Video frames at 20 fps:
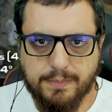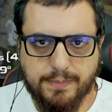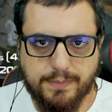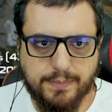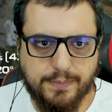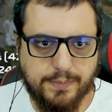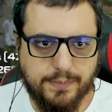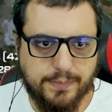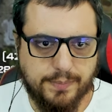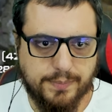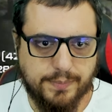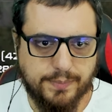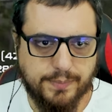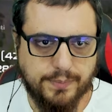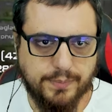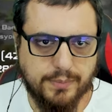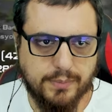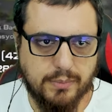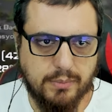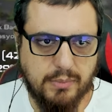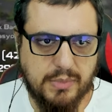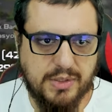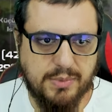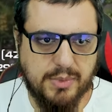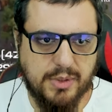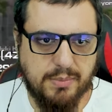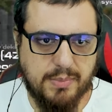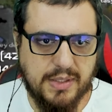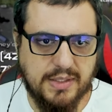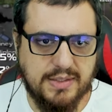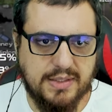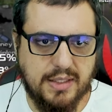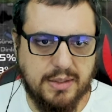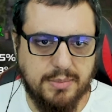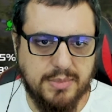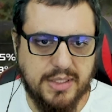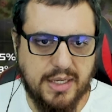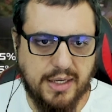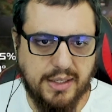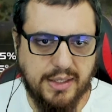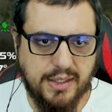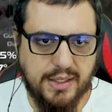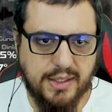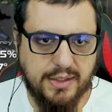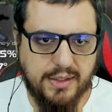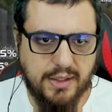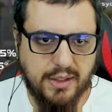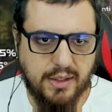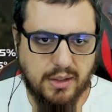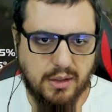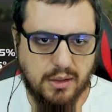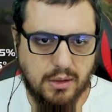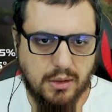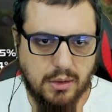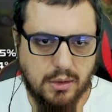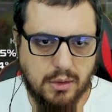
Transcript: Hmm. Bizim gitmek istediğimiz yer nereydi?